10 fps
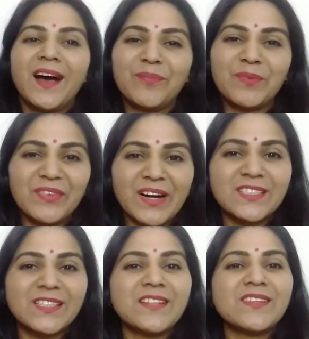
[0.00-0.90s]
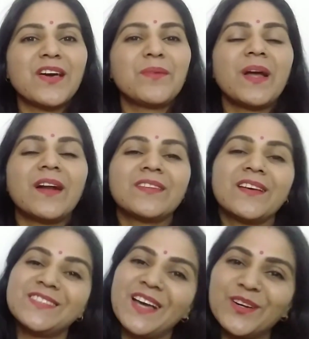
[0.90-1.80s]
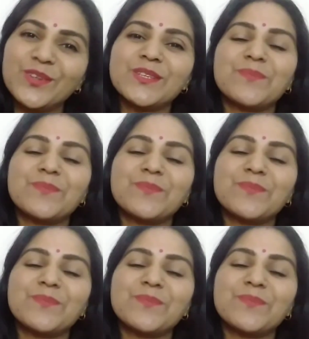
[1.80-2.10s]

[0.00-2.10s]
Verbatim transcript: अपने फ्रेंड्स के साथ शेयर भी करते हैं चैनल को